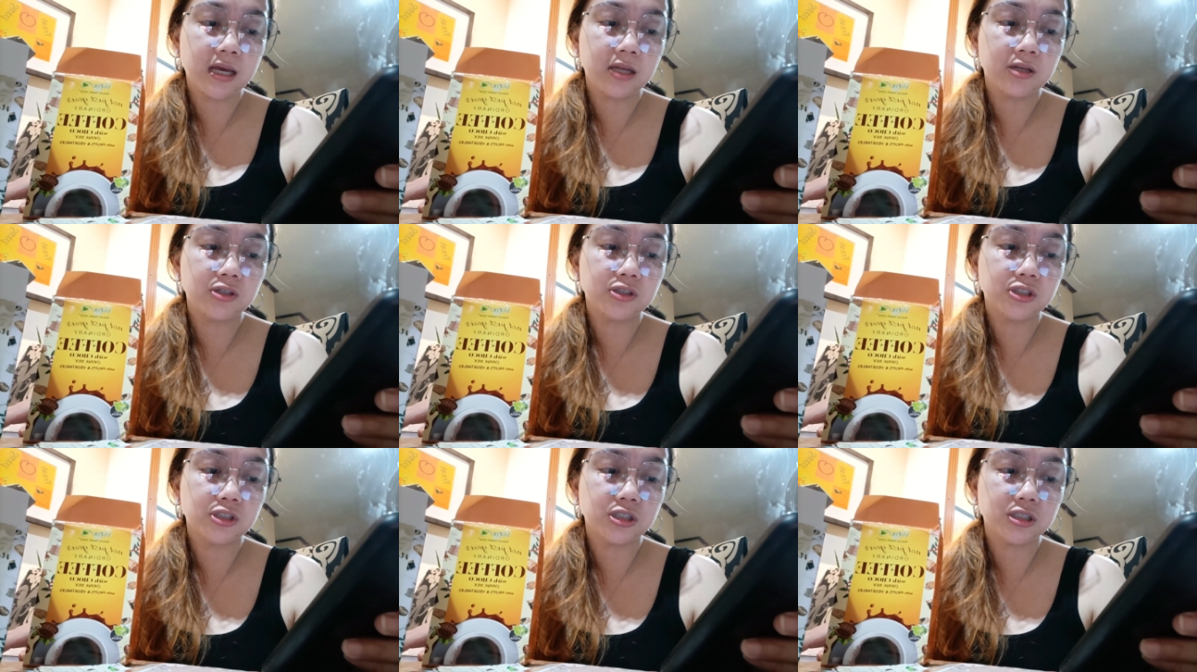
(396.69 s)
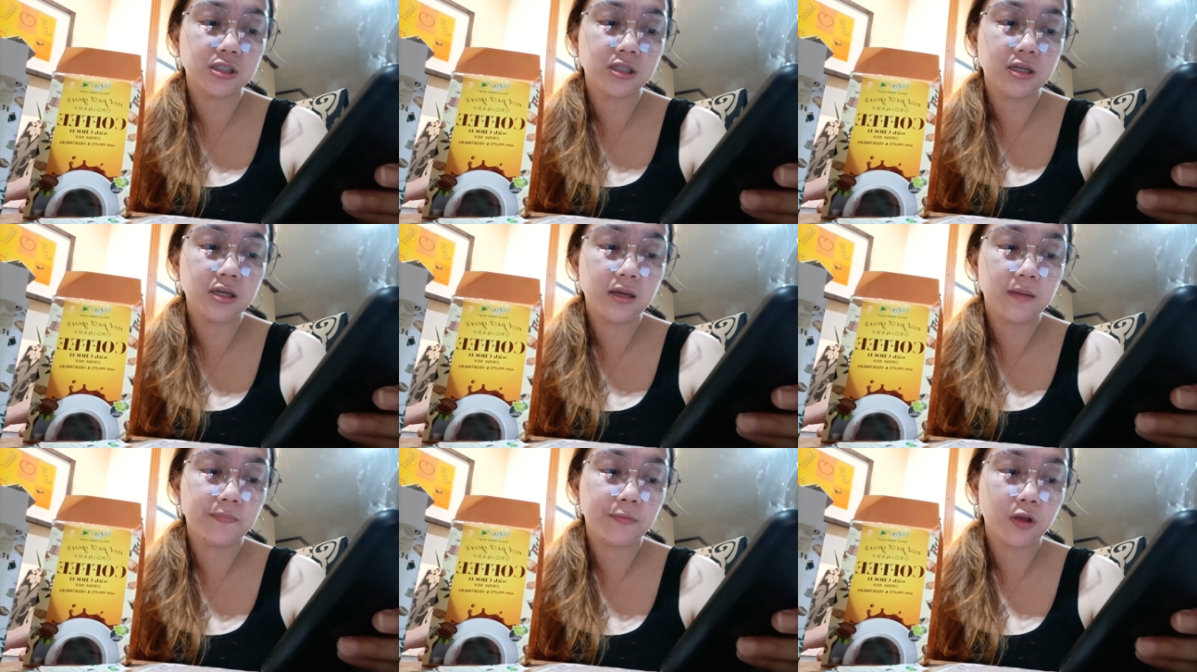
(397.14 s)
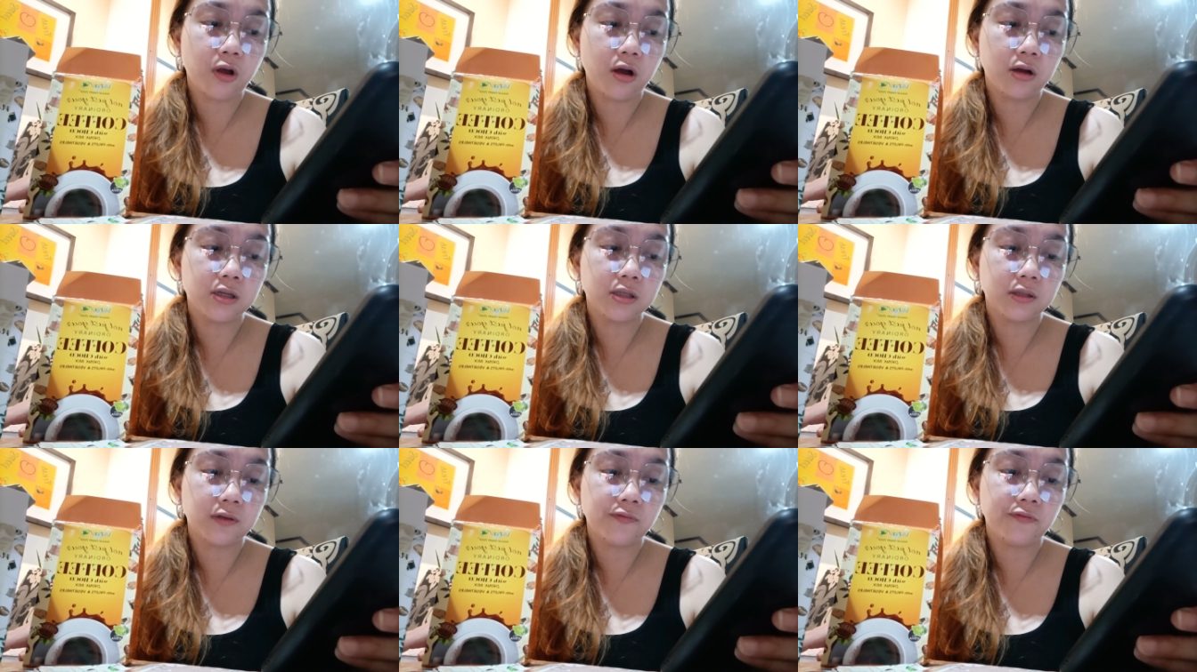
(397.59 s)
energy and
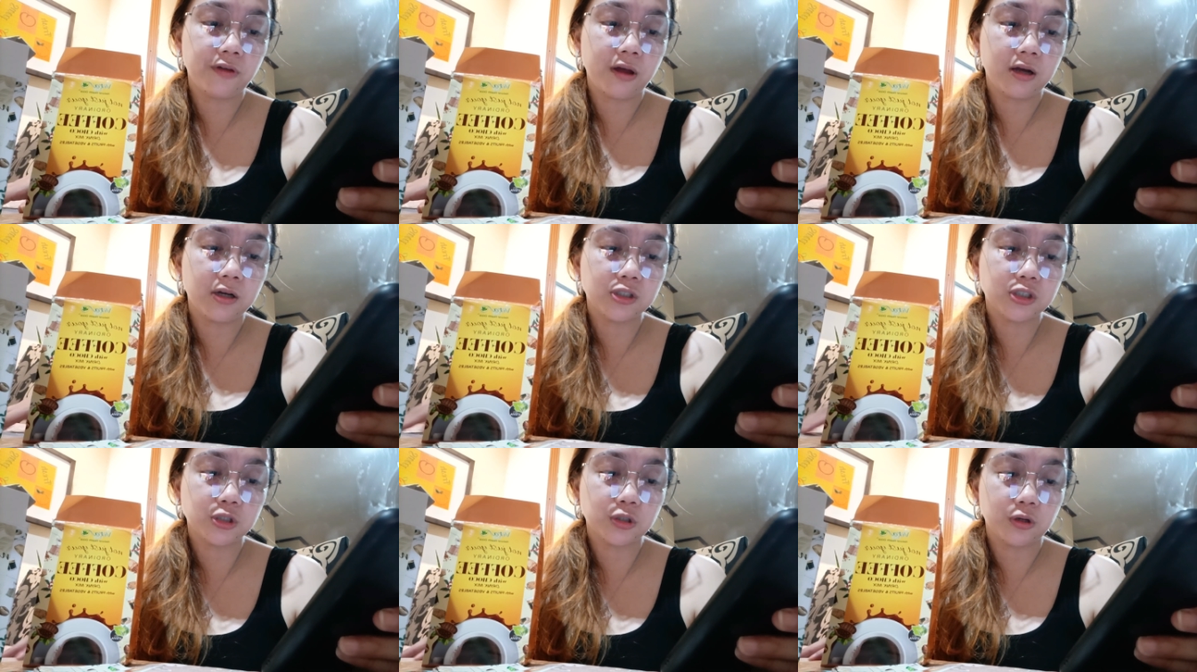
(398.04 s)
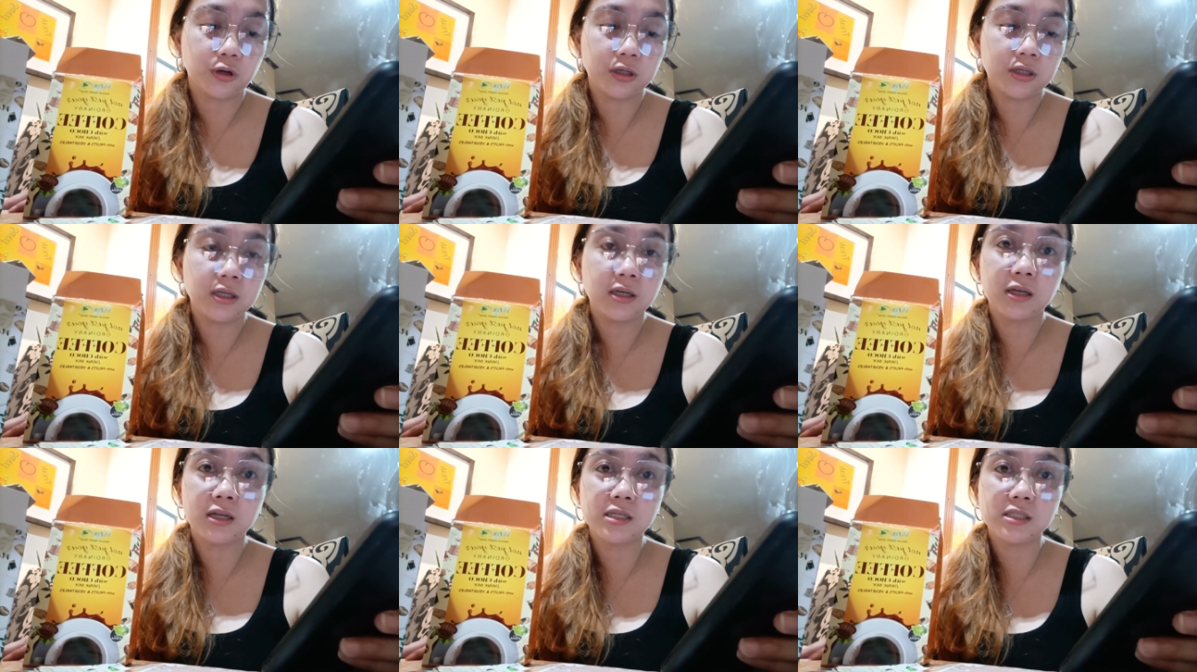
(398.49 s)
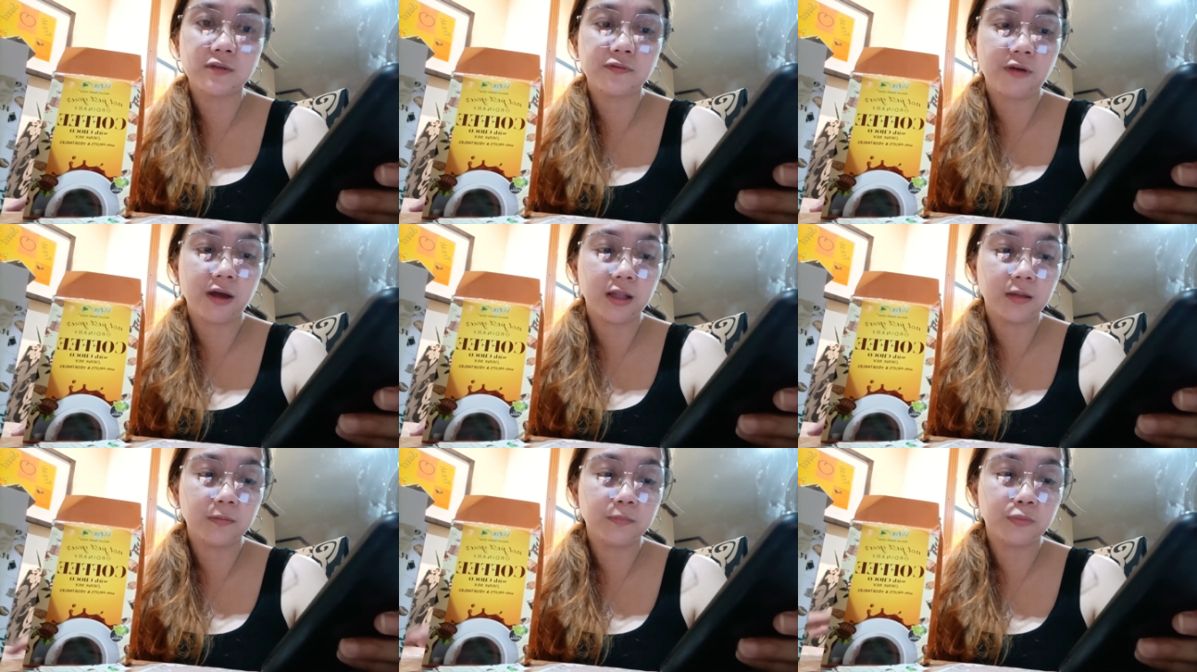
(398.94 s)
cognitive function, increase
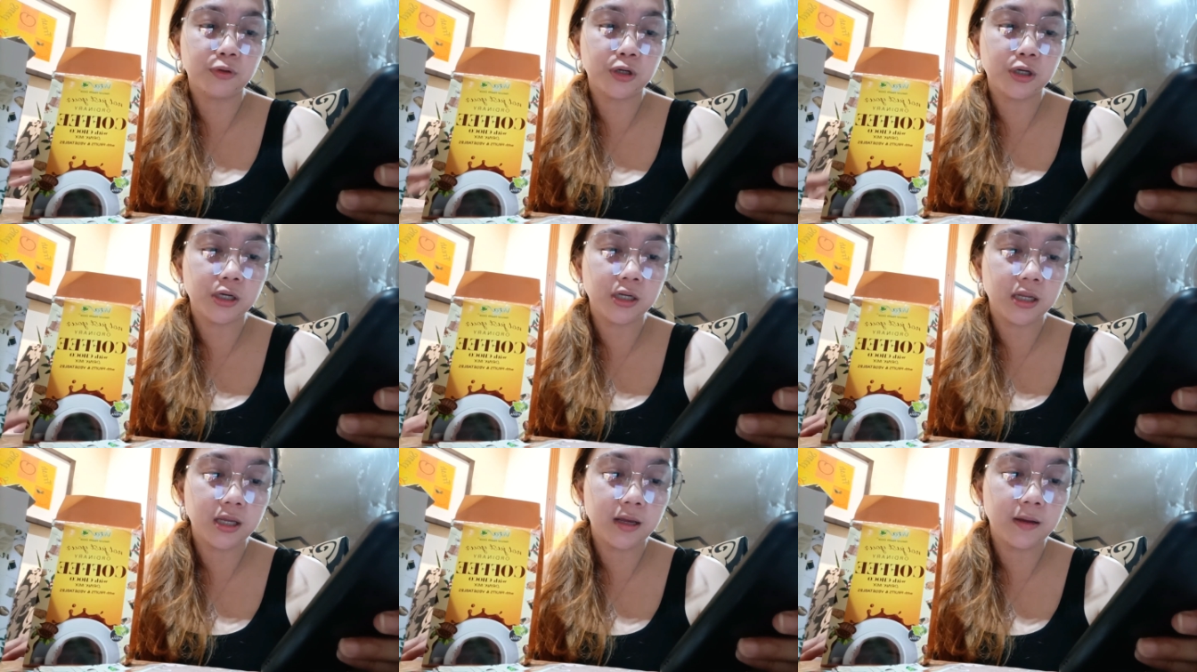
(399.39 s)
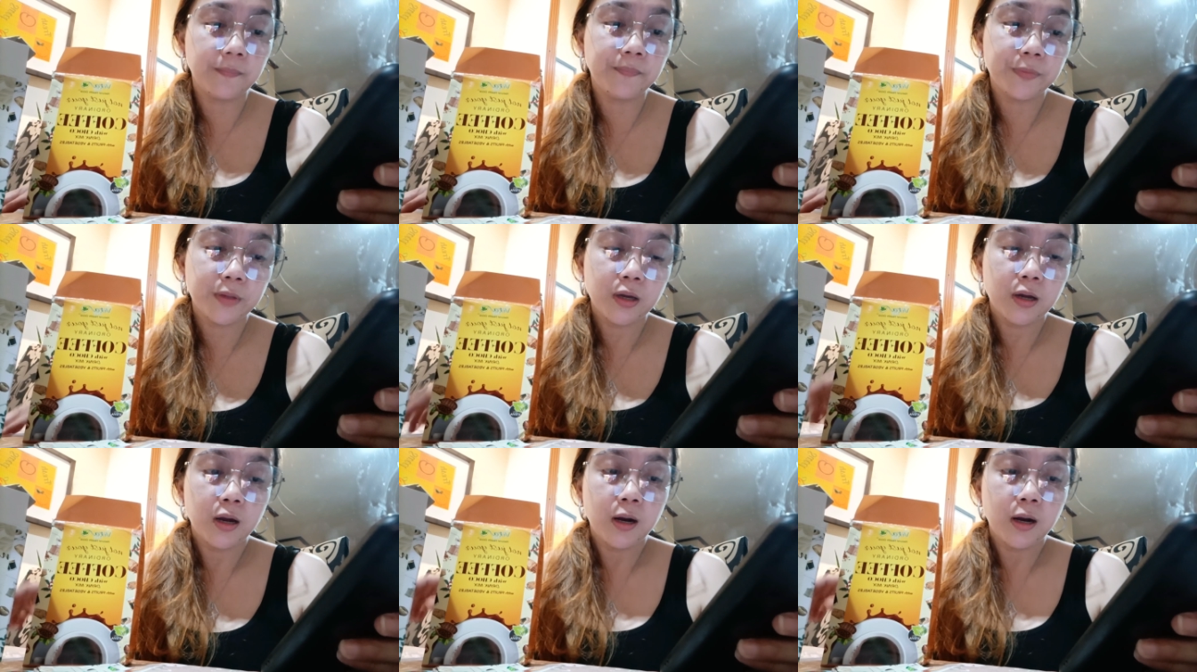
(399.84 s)
fat burning,